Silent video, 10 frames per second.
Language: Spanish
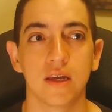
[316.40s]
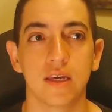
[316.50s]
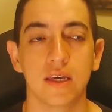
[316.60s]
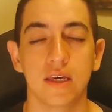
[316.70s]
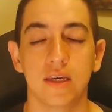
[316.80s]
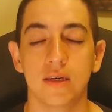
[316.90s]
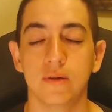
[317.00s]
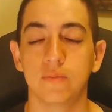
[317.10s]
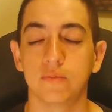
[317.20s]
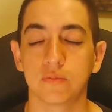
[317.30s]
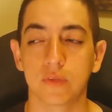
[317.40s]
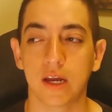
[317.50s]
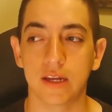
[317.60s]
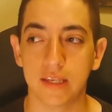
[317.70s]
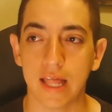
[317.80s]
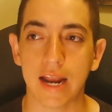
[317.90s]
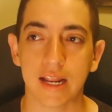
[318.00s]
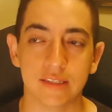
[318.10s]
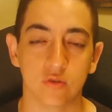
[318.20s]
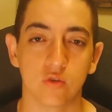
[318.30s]
y ahí
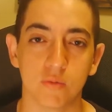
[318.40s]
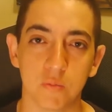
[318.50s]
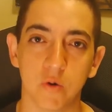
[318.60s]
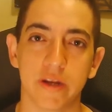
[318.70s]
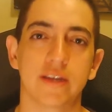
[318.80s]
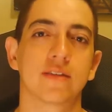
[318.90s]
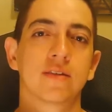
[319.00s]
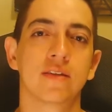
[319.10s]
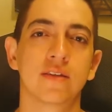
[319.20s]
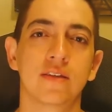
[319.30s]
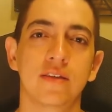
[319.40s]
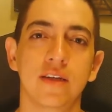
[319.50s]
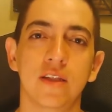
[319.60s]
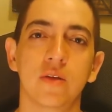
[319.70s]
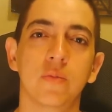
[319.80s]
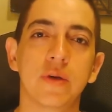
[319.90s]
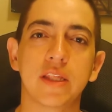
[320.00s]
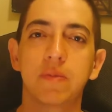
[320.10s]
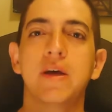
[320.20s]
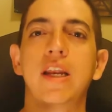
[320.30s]
narra sus memorias siendo
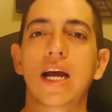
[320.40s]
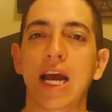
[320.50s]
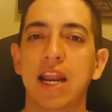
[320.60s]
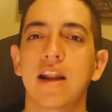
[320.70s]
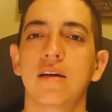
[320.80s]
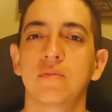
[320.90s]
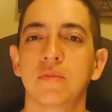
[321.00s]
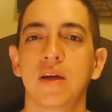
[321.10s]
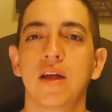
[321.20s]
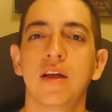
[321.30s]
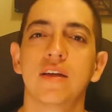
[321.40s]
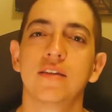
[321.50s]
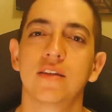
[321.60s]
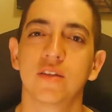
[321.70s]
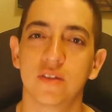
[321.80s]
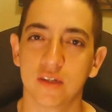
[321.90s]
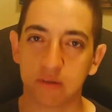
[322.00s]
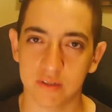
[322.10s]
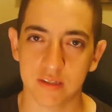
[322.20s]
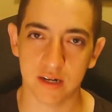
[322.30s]
víctima de la guerra, siendo
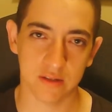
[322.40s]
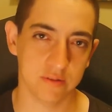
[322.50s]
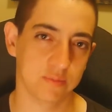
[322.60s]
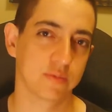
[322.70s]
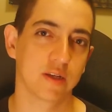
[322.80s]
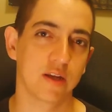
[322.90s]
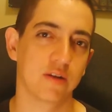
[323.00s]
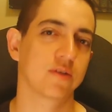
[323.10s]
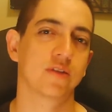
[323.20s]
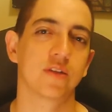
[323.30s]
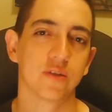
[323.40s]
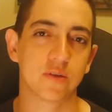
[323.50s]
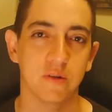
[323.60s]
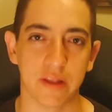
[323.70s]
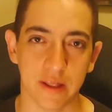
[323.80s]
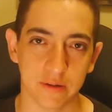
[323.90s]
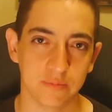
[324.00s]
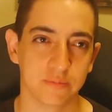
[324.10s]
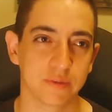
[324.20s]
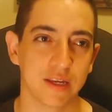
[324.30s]
secuestrado, luego siendo soldado
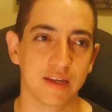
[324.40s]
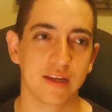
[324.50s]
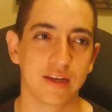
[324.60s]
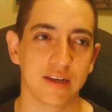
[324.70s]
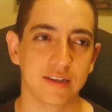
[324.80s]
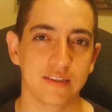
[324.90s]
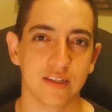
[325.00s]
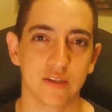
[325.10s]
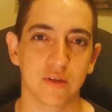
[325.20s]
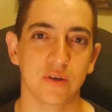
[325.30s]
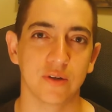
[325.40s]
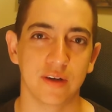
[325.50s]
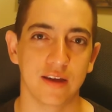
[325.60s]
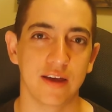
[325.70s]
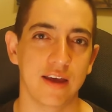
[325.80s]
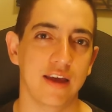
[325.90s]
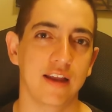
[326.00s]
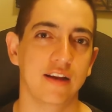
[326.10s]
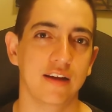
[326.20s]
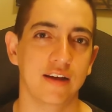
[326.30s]
y siendo
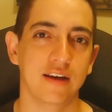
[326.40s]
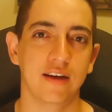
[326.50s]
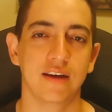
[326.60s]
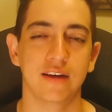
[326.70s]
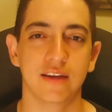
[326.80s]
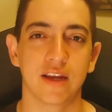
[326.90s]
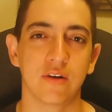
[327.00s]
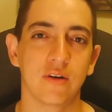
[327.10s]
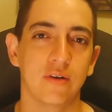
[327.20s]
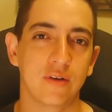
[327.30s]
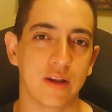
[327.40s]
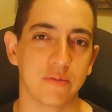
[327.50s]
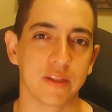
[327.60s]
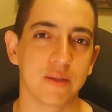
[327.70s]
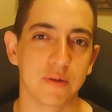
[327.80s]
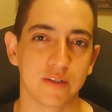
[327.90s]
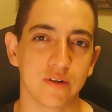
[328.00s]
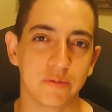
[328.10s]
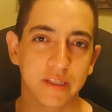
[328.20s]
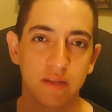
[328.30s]
él eh, ya no la víctima sino
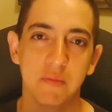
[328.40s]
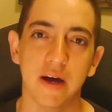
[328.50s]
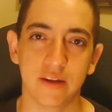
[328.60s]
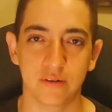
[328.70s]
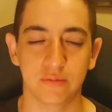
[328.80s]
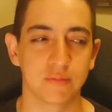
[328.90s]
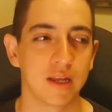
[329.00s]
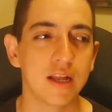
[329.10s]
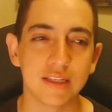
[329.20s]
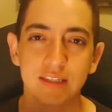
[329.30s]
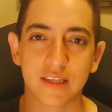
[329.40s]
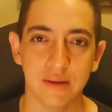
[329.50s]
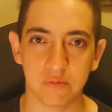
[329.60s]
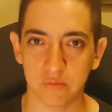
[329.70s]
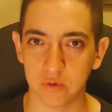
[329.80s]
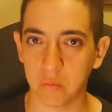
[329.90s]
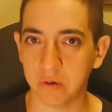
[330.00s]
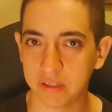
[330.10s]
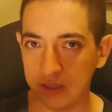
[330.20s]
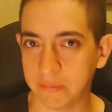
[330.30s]
el victimario, si es que uno
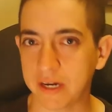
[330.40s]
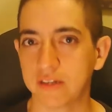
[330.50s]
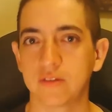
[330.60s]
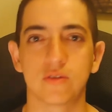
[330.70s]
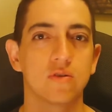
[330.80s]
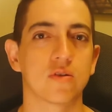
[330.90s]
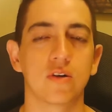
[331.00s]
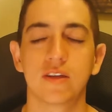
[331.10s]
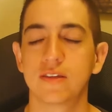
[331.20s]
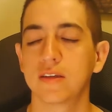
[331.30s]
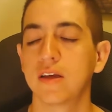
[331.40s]
puede separar esos dos roles.